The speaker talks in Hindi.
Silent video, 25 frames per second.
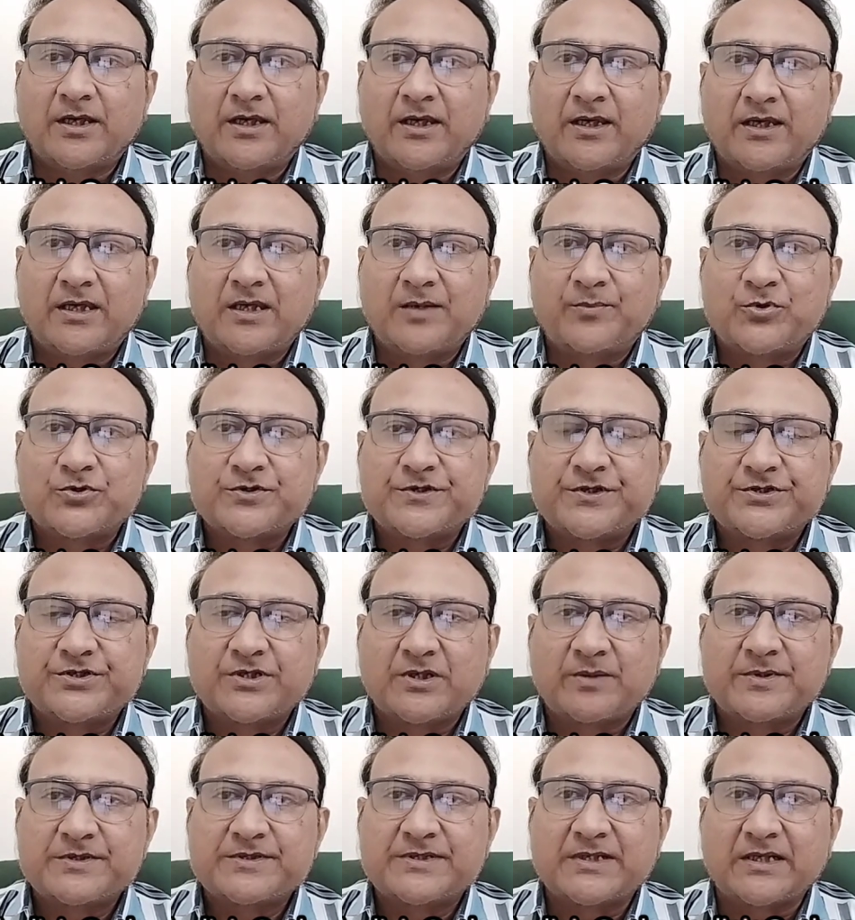एक ही पोजीशन
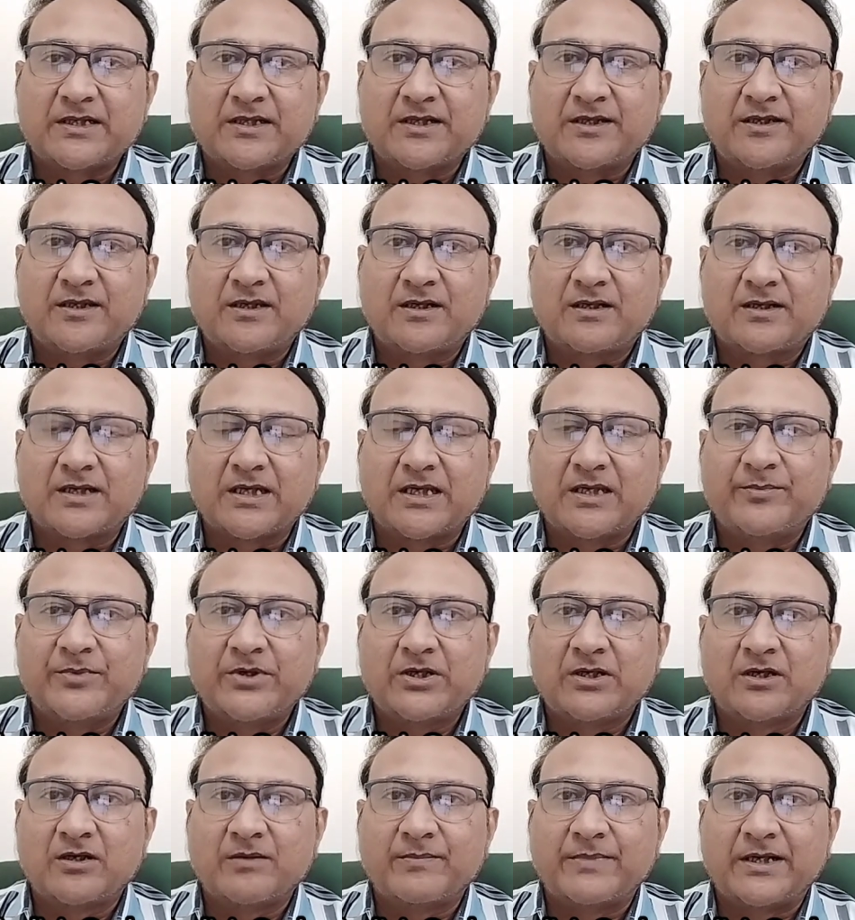में ज़्यादा देर कहीं भी
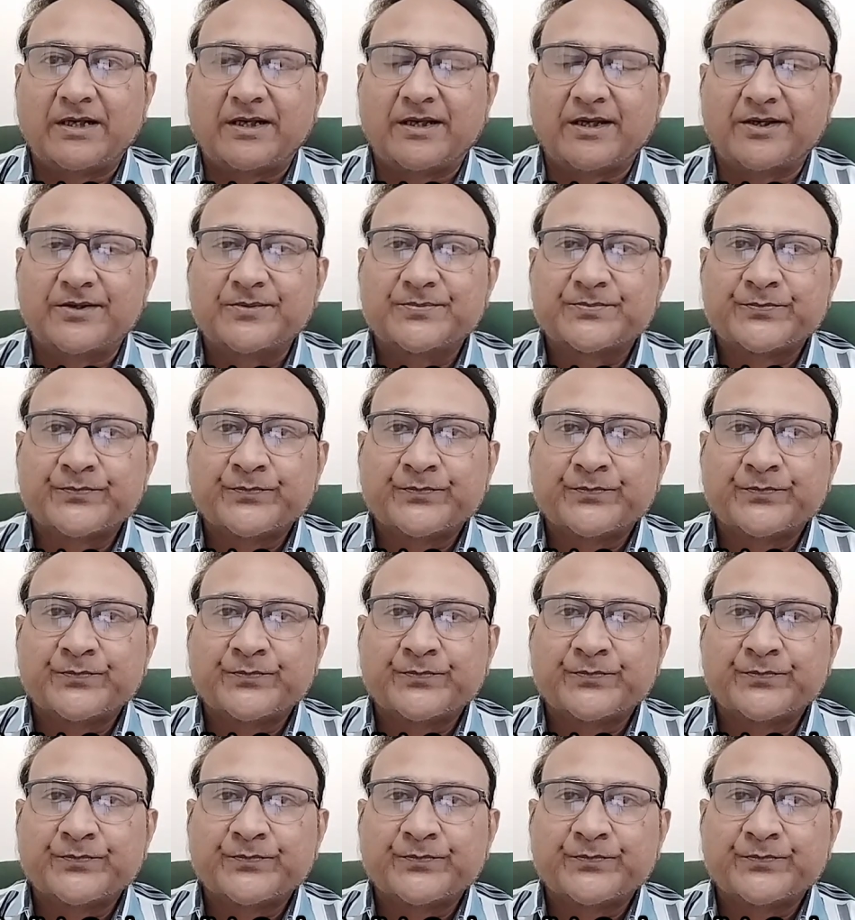ना बैठे